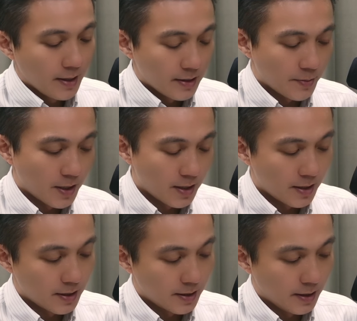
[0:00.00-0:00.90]
那
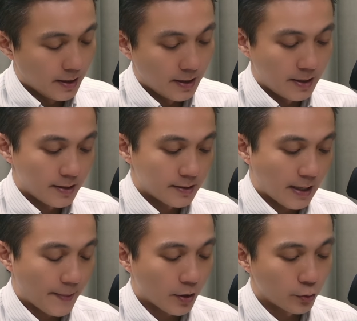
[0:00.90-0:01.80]
么
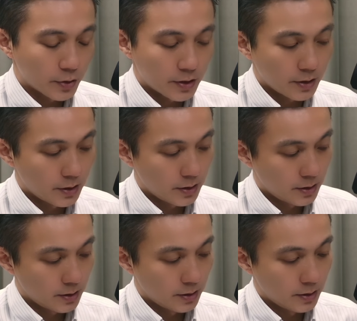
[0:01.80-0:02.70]
台北股
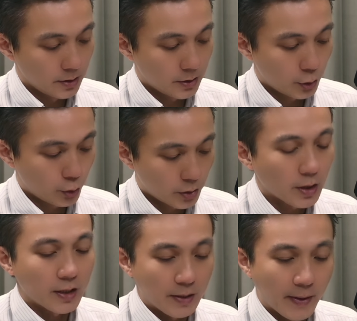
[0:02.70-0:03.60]
市
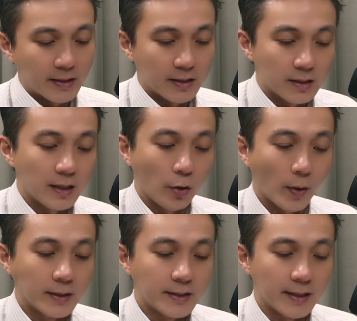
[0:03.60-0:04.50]
这个礼拜其实是很
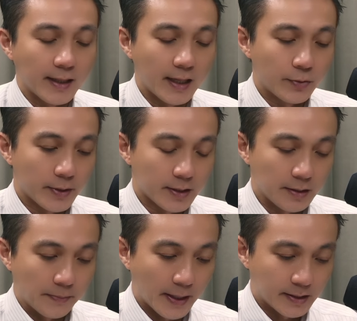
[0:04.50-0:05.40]
关键啊，因为这个
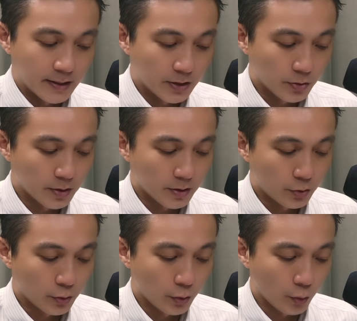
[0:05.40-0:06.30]
礼拜其实就是
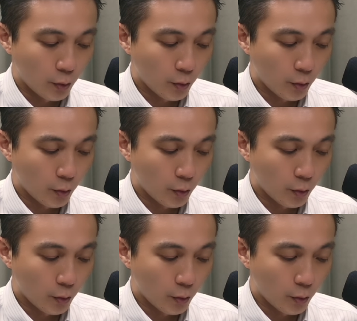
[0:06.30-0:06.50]
去